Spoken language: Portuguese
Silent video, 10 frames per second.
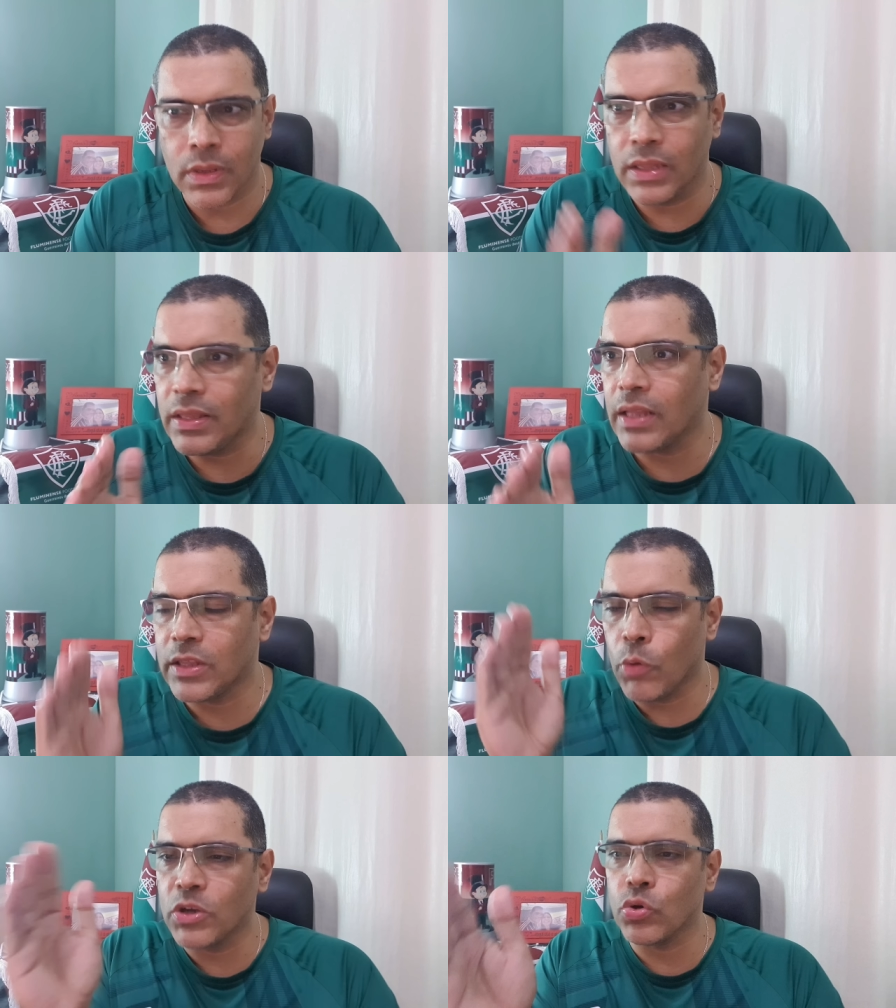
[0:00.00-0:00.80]
Ele tem
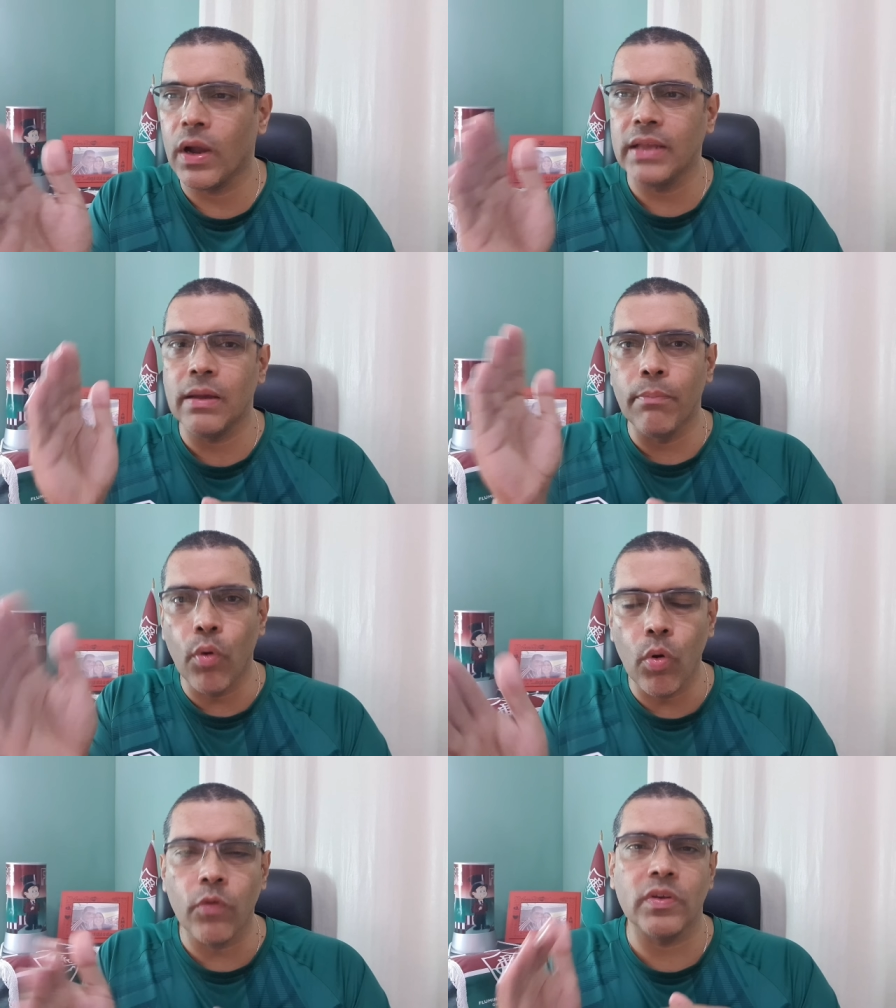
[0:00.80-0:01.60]
até uma jogada
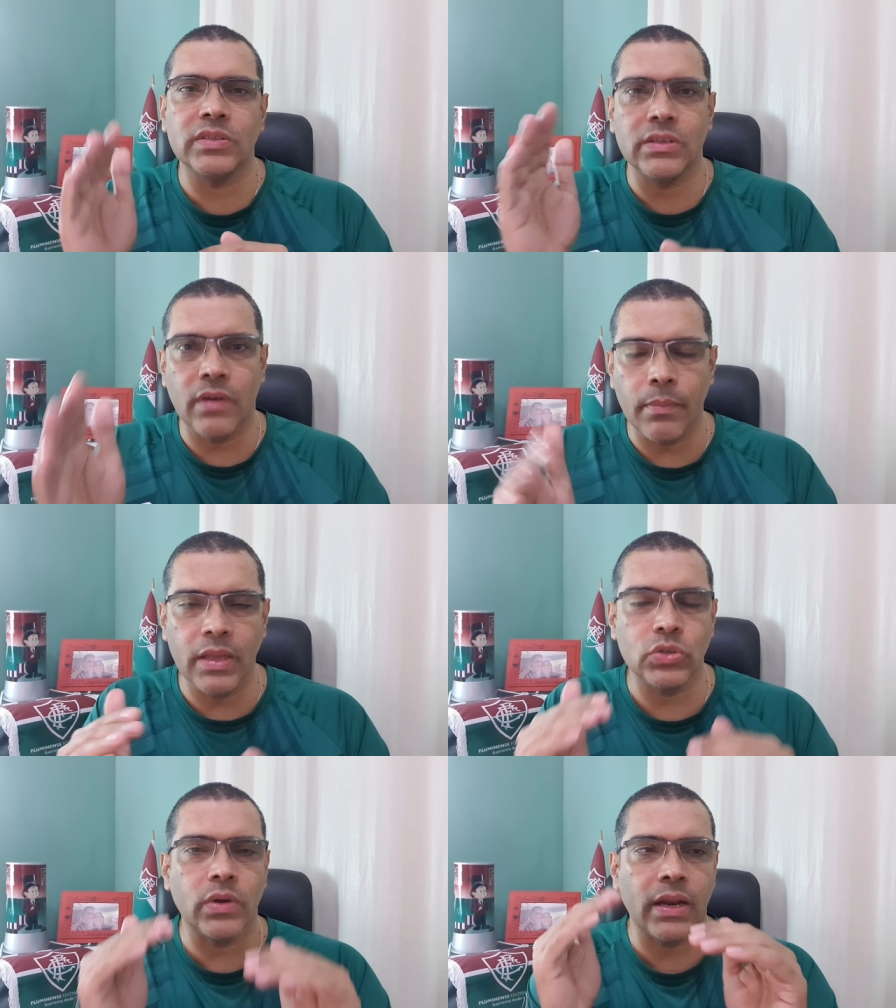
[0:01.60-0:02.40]
boa
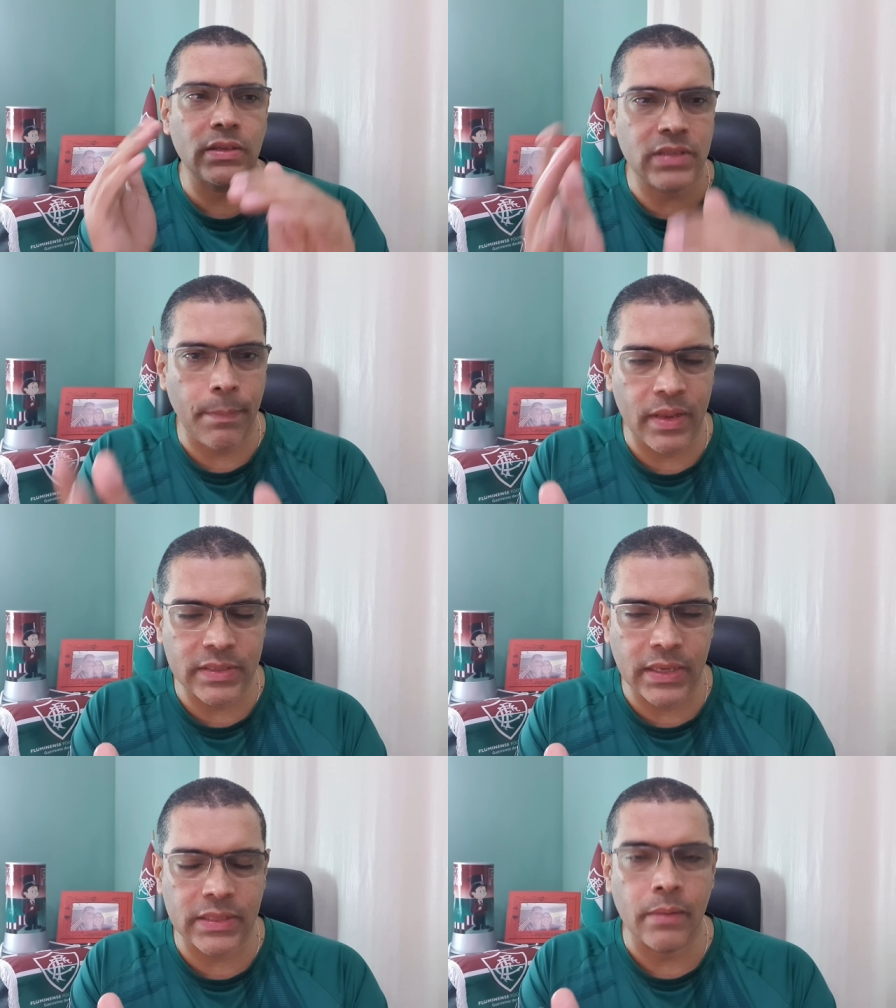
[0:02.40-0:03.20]
ofensivamente, um cara que se
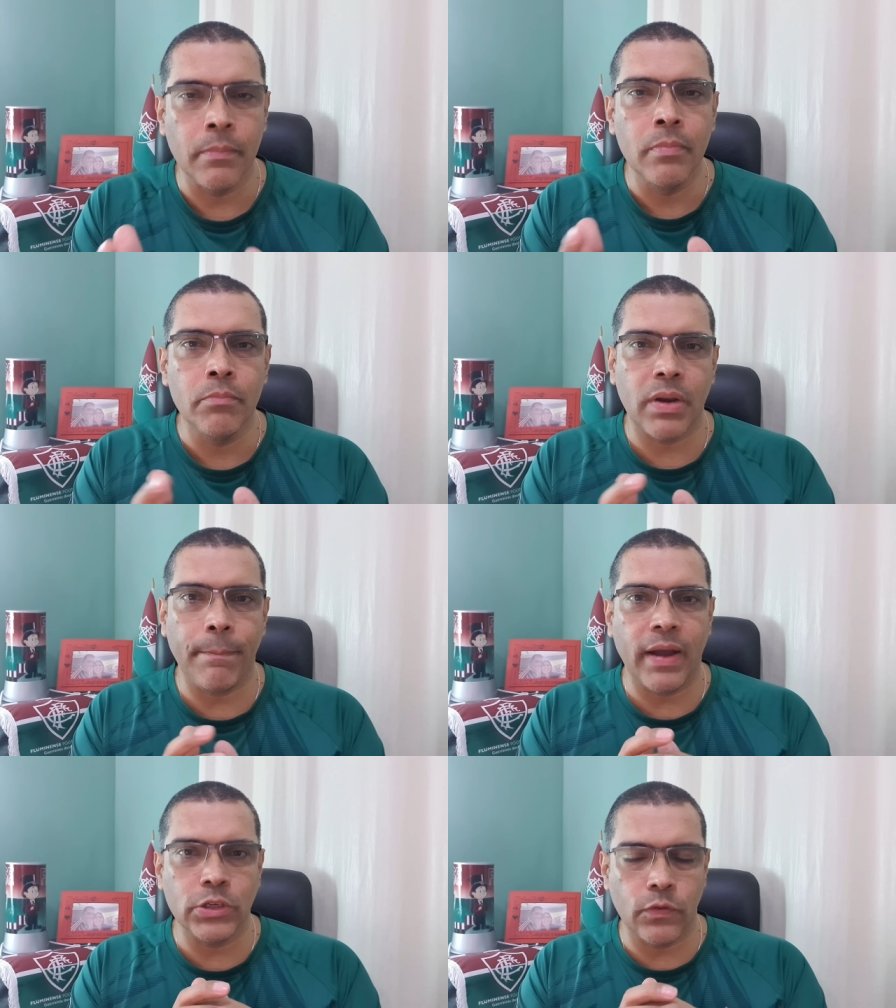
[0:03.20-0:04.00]
apresenta
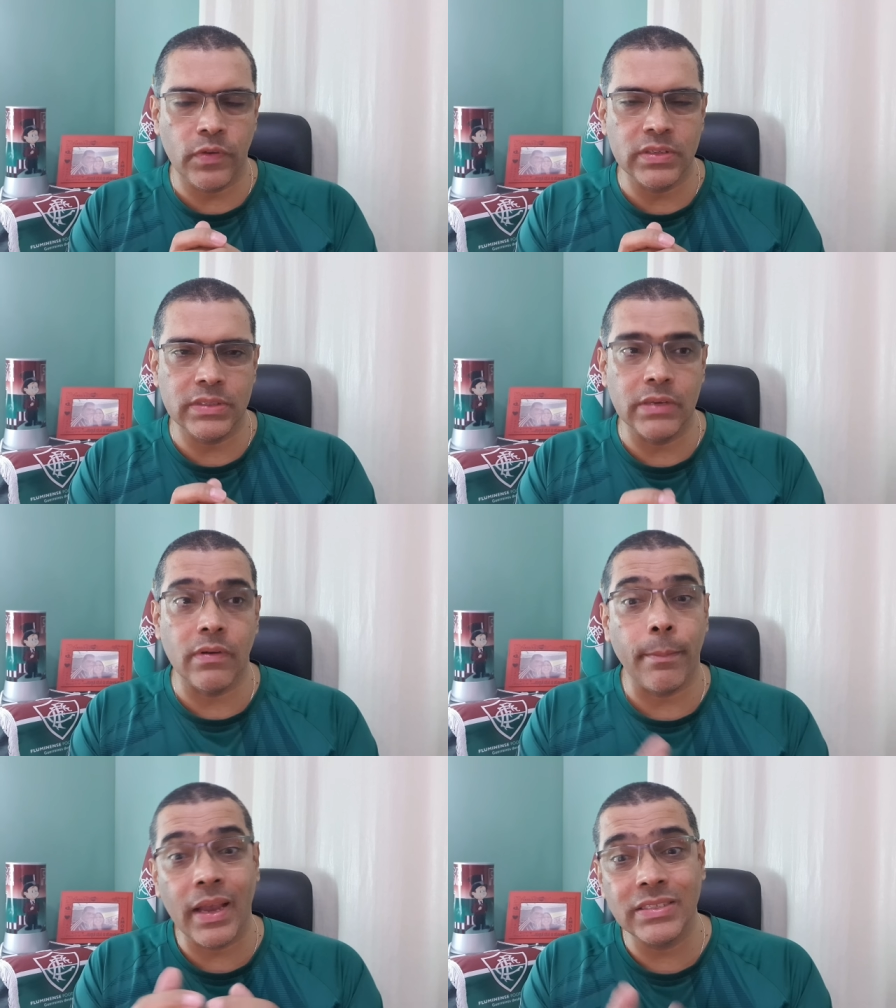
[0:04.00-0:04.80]
para a parte
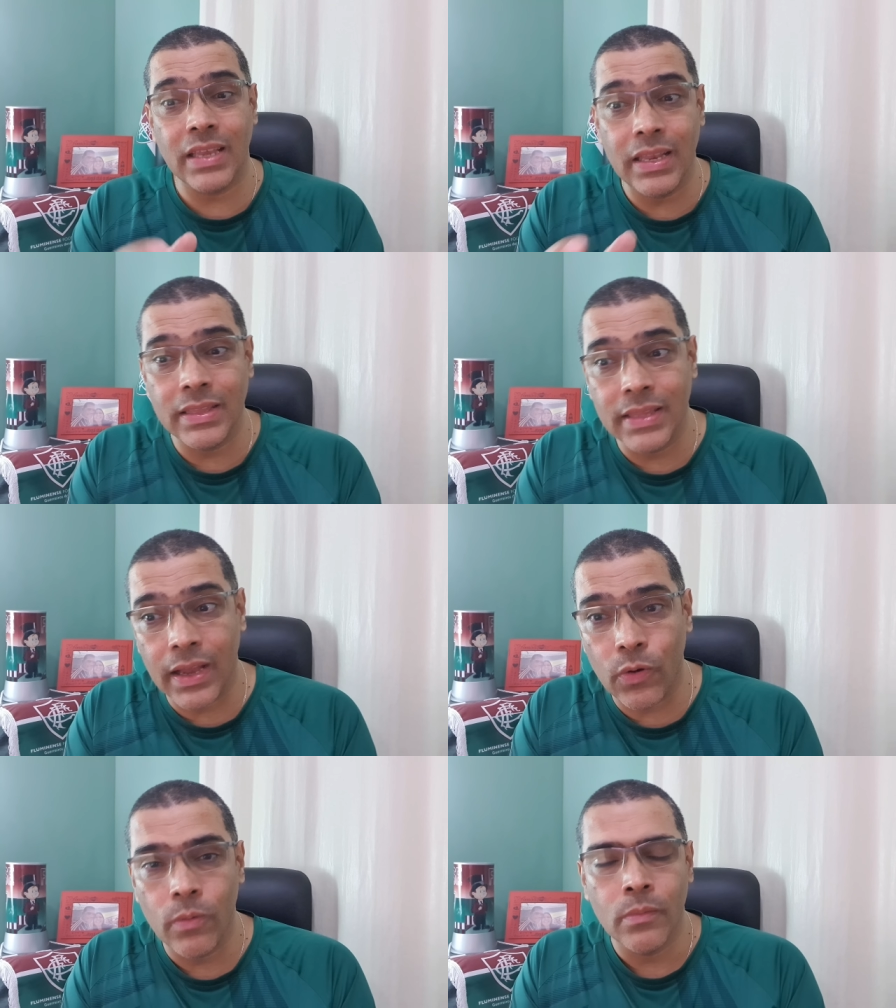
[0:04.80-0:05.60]
ofensiva, mas ele
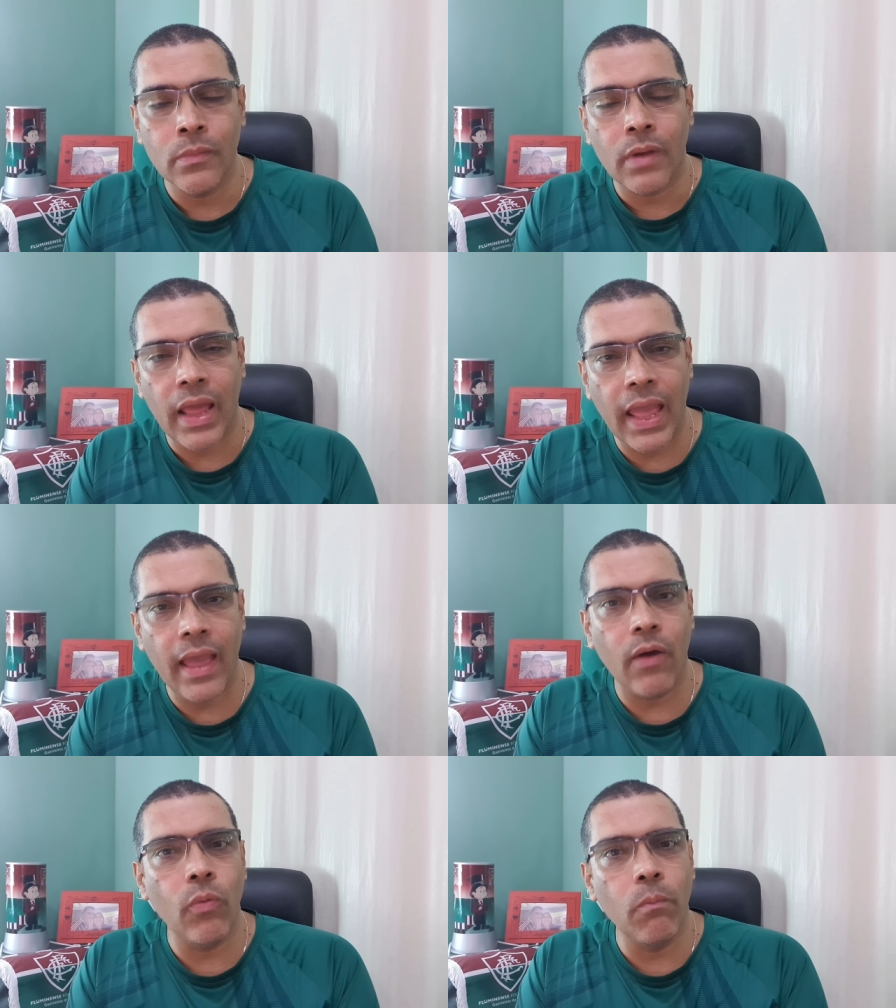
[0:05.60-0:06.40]
não
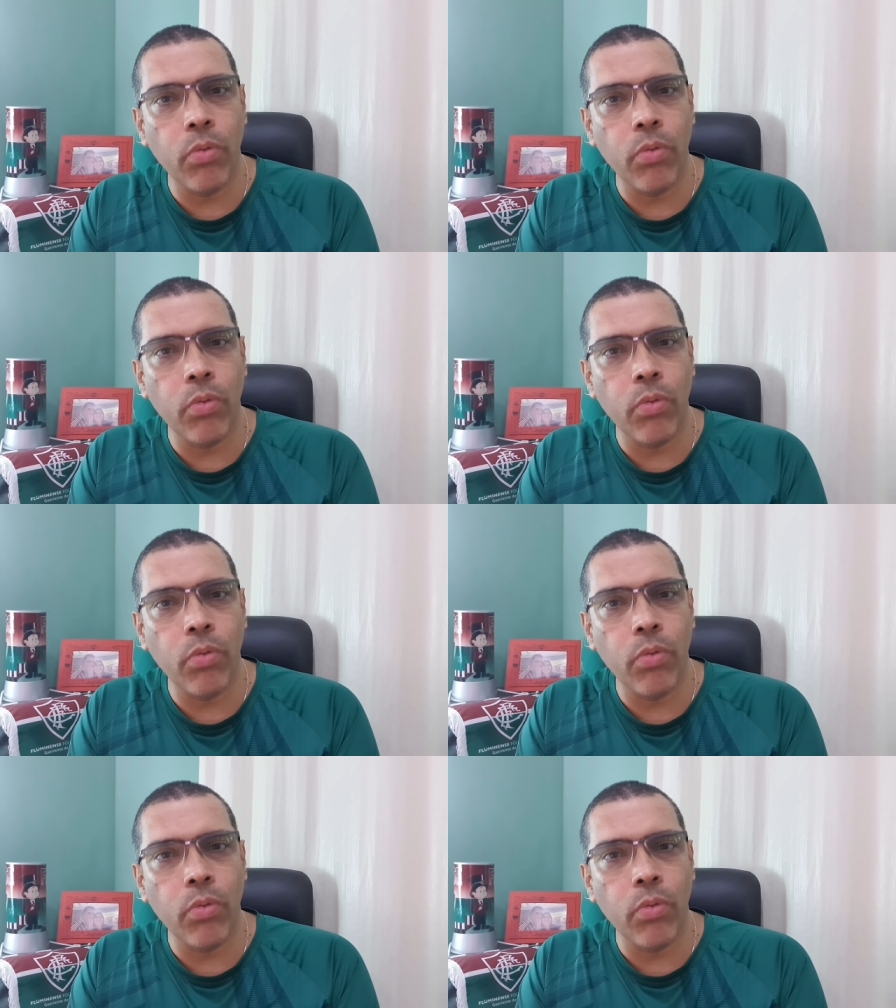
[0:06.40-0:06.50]
é um